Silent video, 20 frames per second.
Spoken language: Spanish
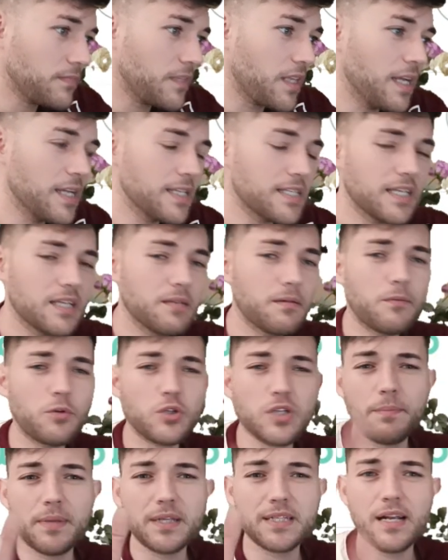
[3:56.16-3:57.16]
Así que
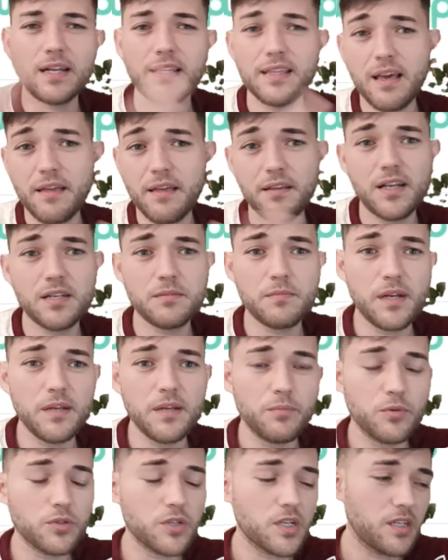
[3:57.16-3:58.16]
vamos a pasar ya de las
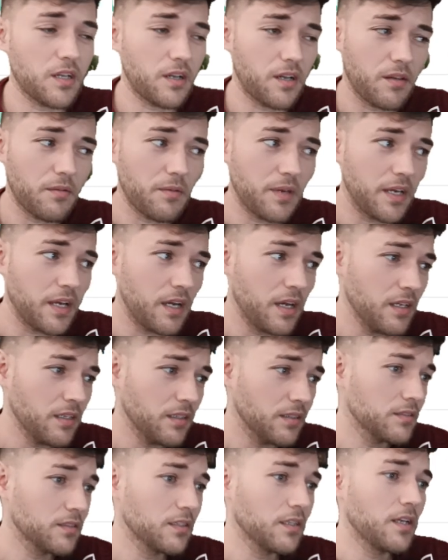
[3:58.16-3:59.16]
mariposas RBA,
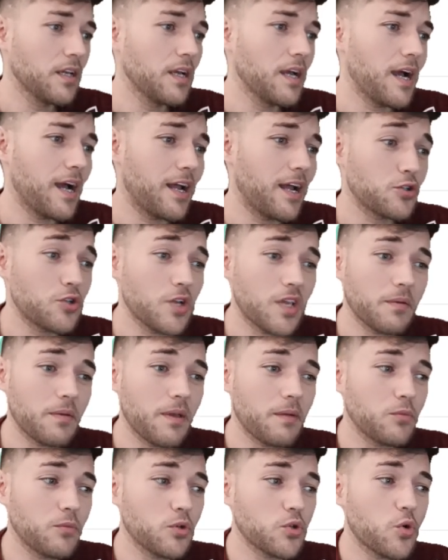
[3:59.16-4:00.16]
a no ser que
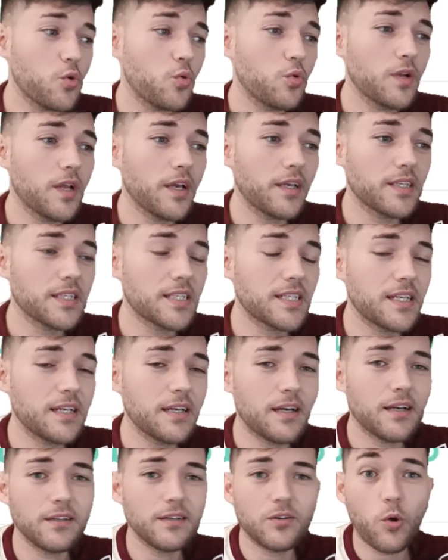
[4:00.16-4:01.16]
veamos una que
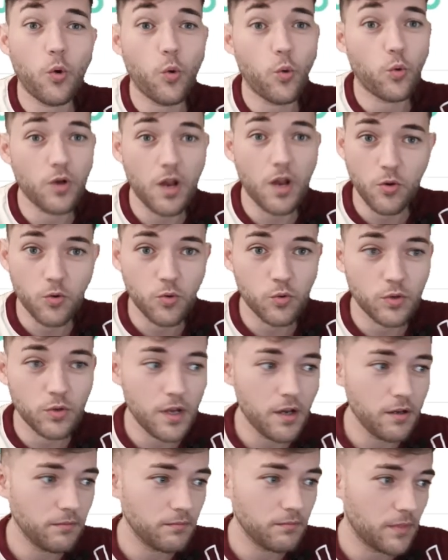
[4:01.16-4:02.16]
sea una
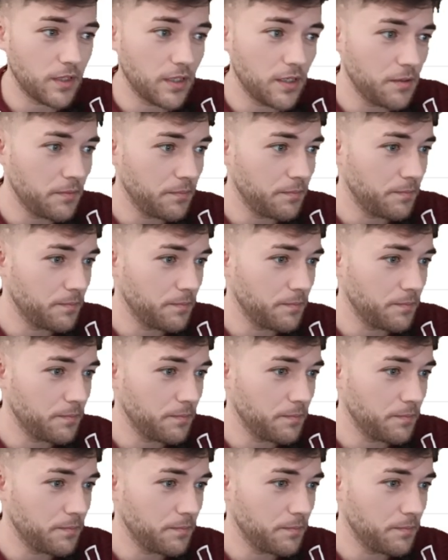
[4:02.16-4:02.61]
locura, ¿vale?